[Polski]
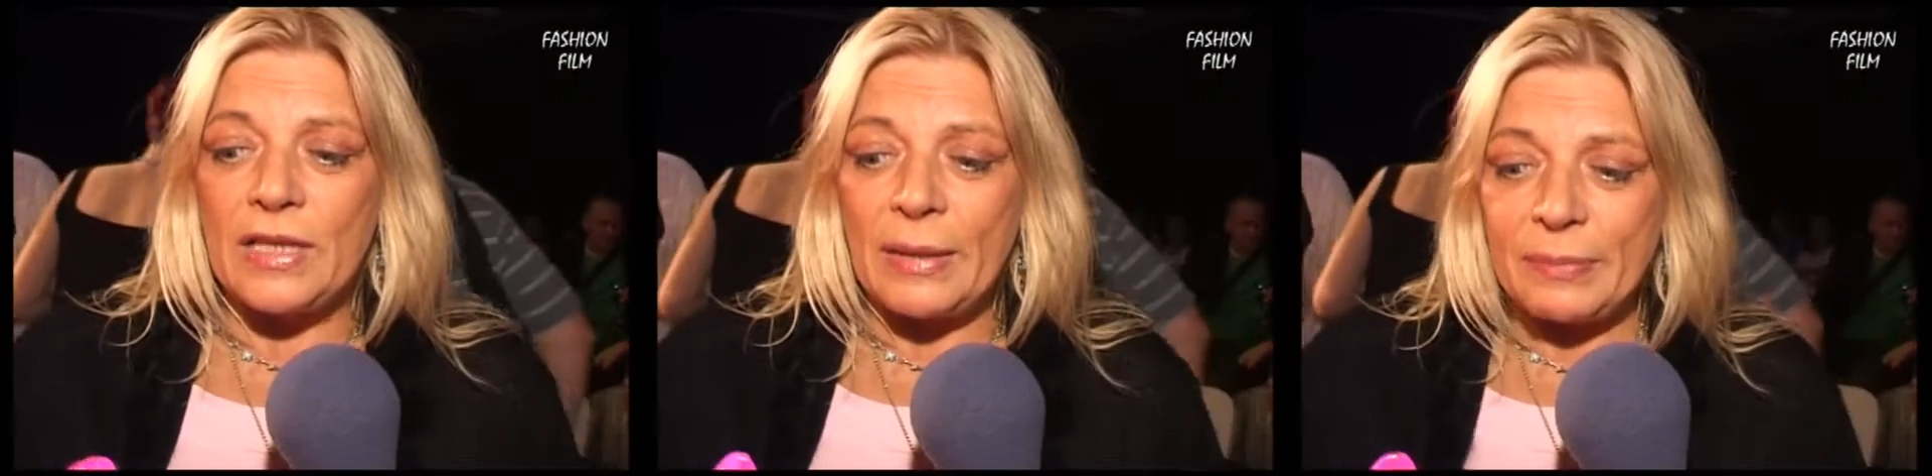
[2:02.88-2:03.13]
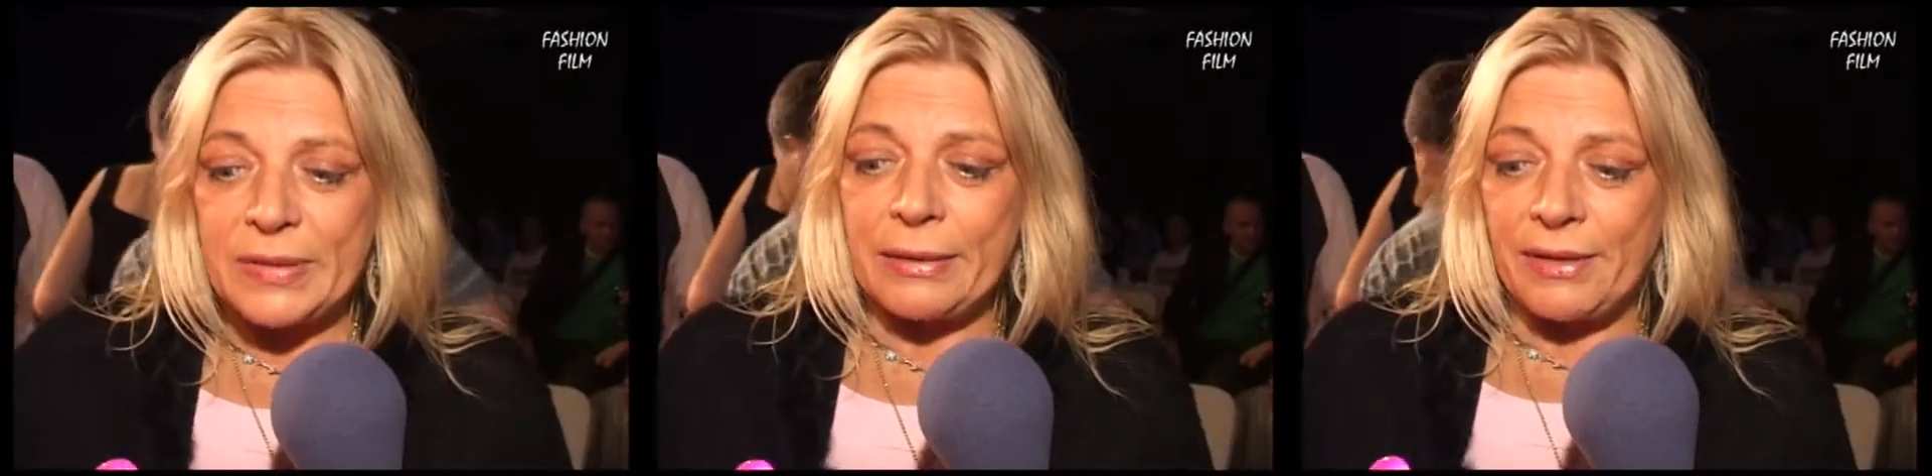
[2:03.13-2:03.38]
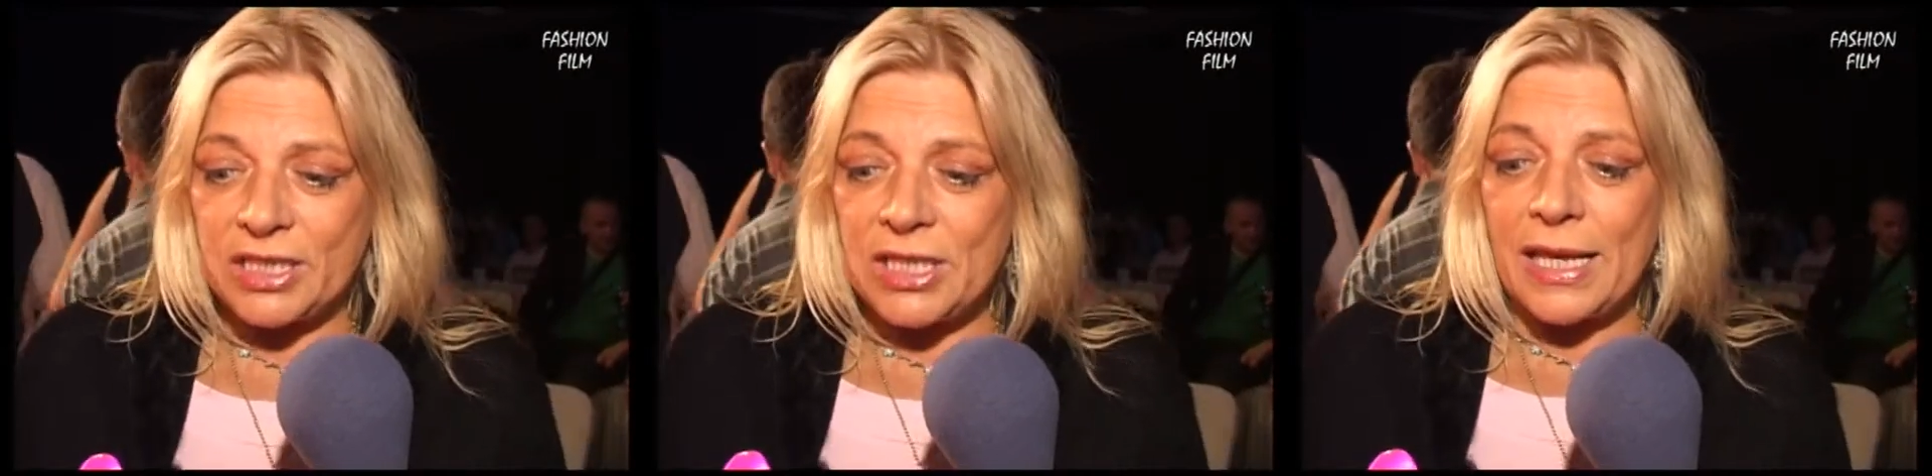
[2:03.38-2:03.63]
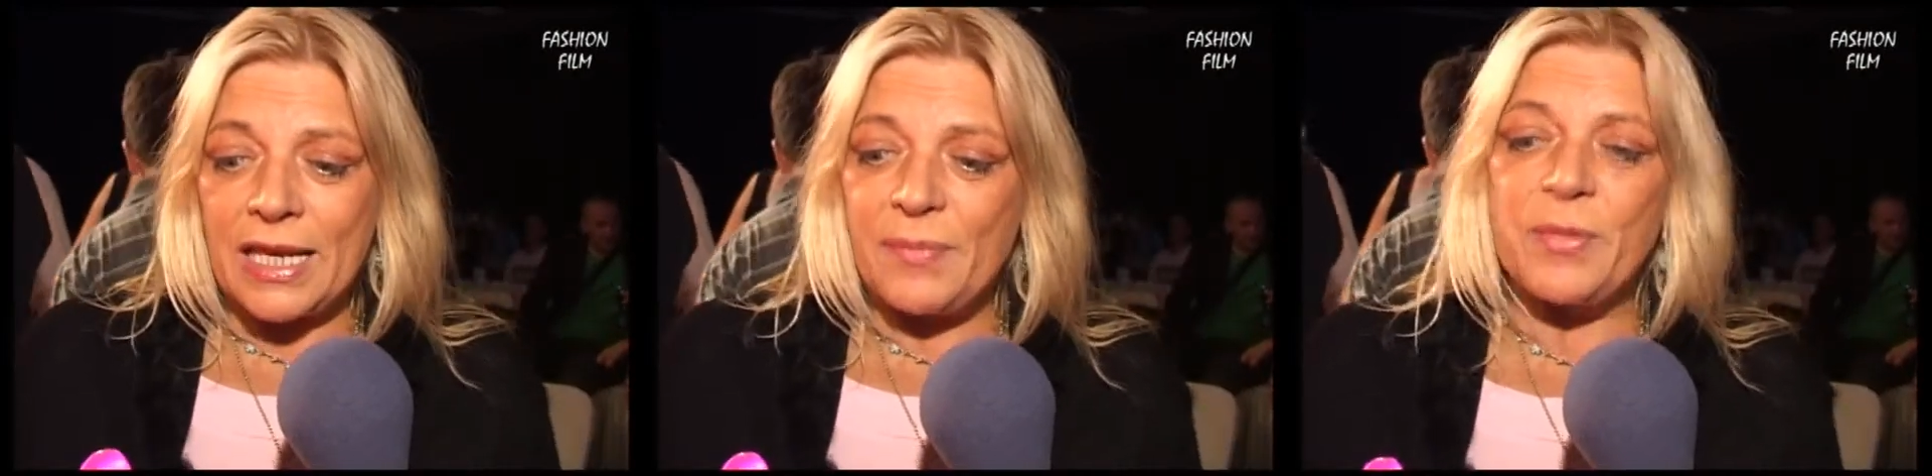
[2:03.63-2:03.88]
y, napisała,
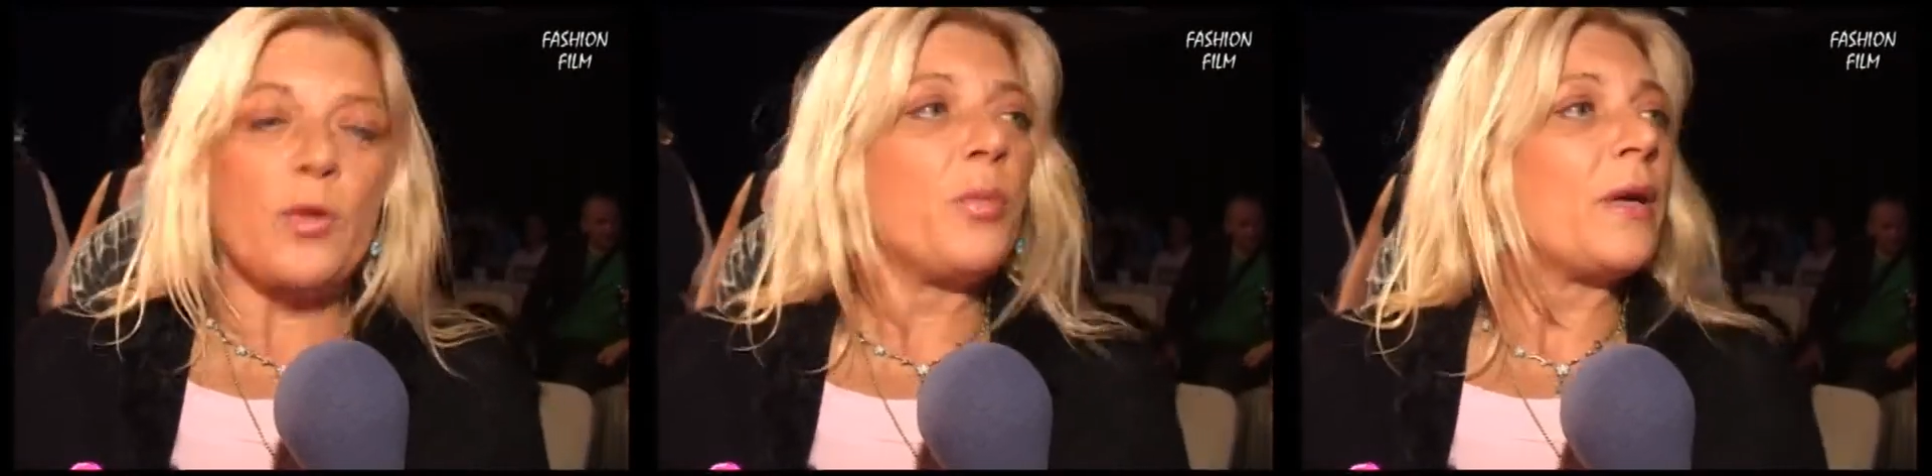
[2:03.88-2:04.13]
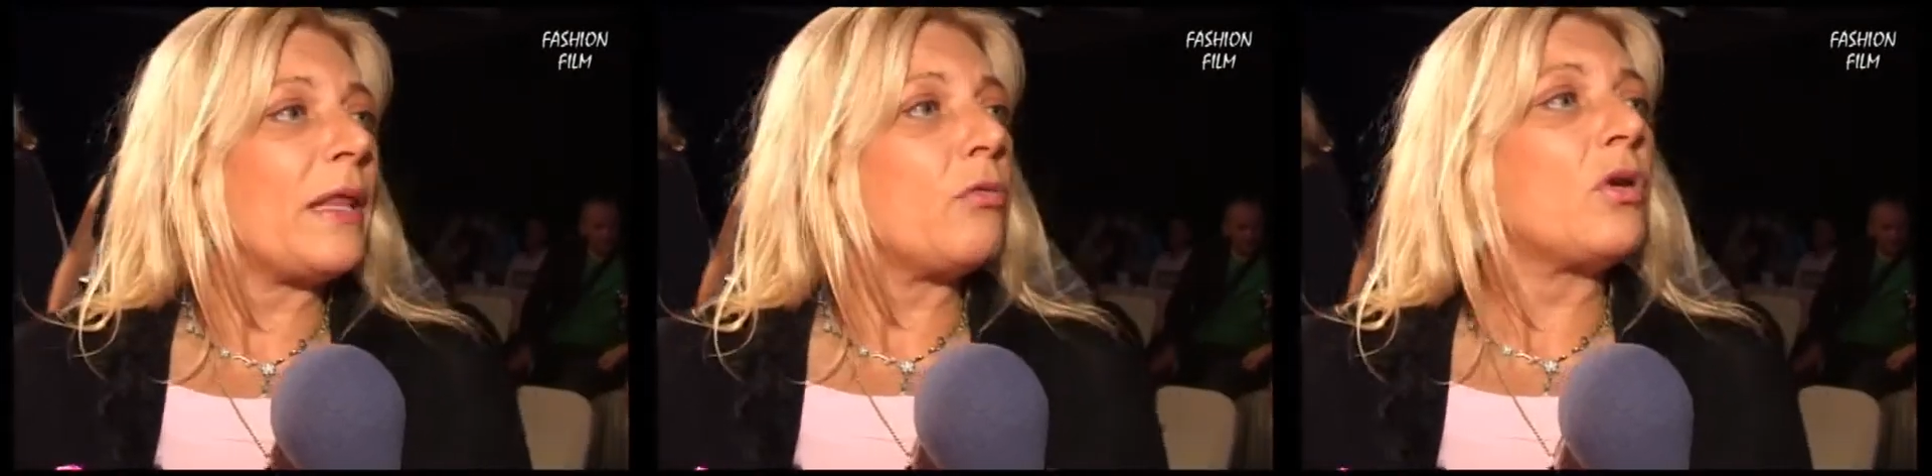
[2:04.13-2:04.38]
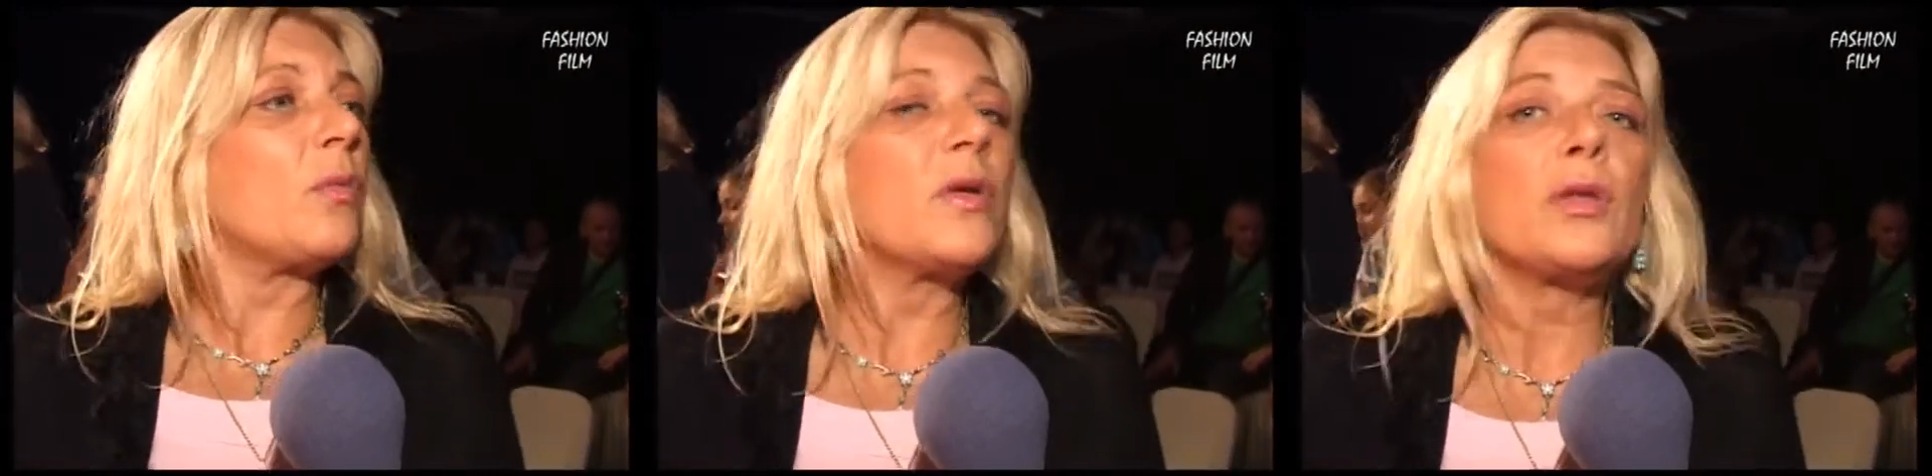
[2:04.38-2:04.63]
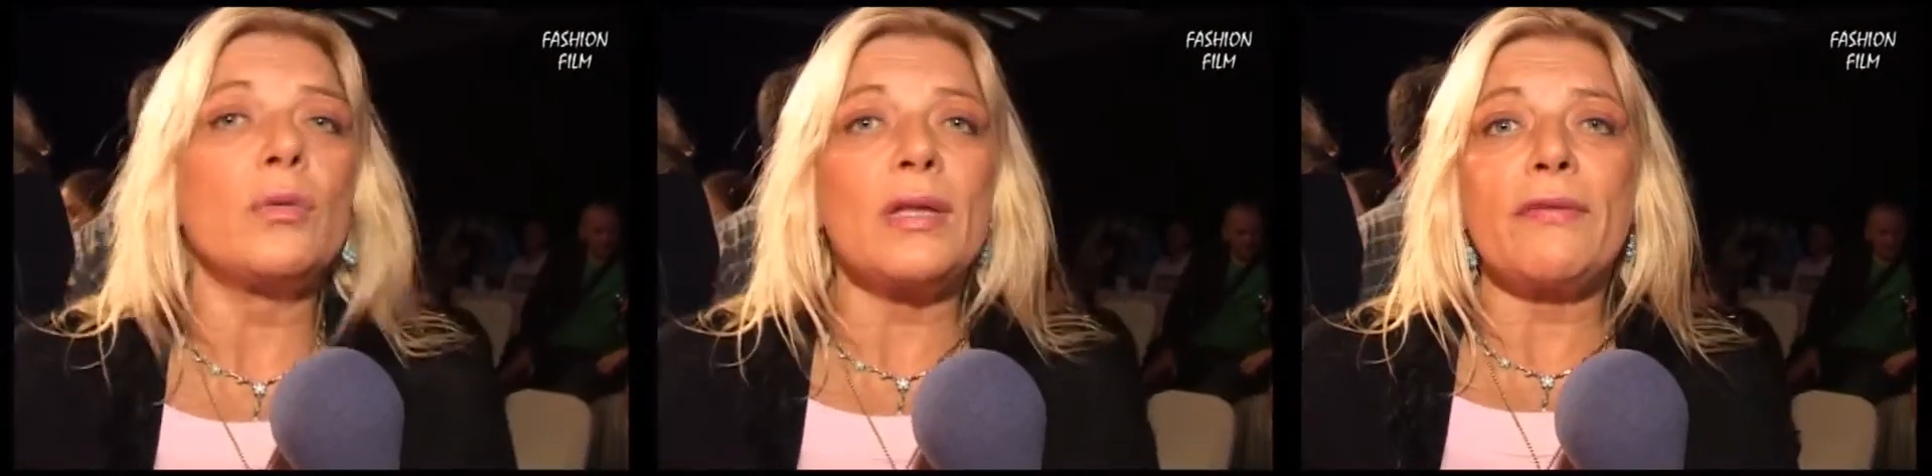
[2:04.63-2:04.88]
że najlepiej ubraną
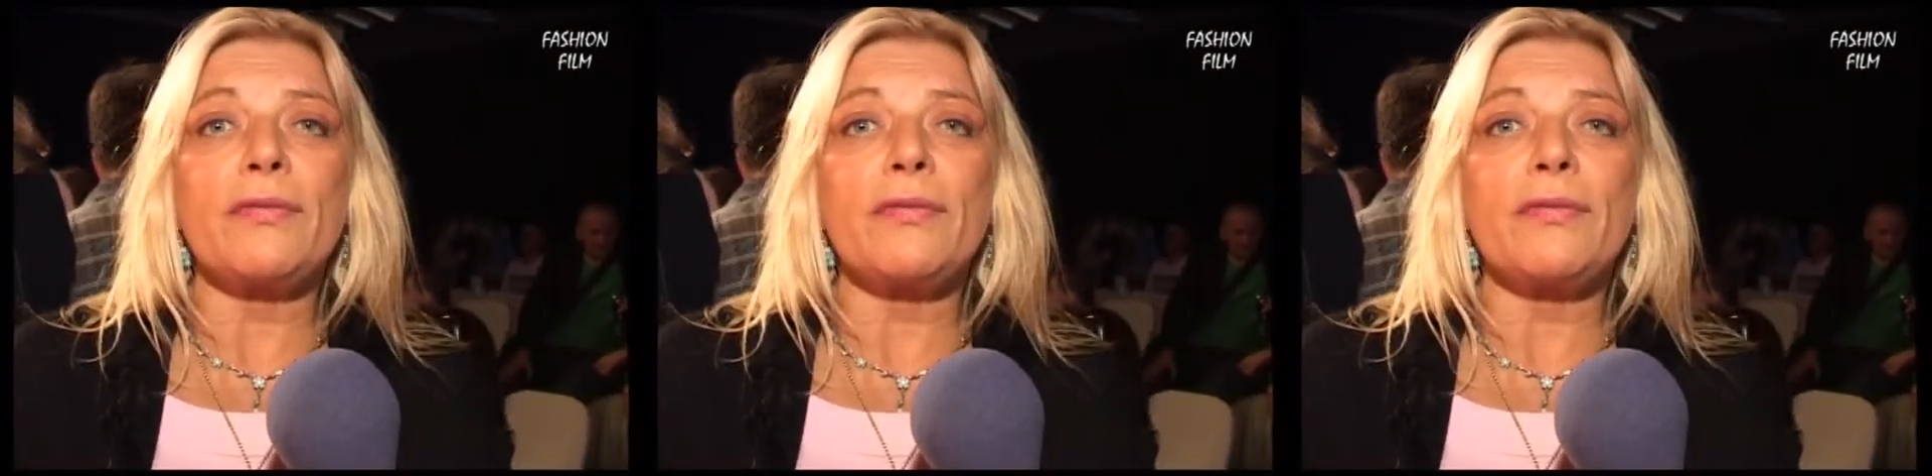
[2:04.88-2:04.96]
kobietą